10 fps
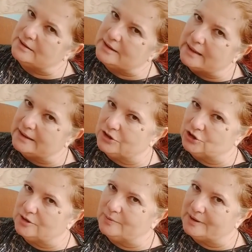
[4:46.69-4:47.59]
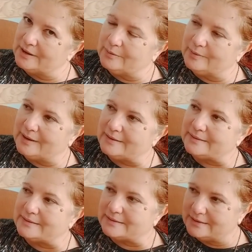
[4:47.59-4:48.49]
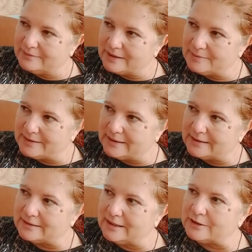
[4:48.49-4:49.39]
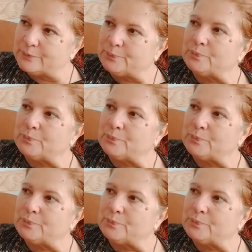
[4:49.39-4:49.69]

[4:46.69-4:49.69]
yengeçle beraberliğiniz devam ederken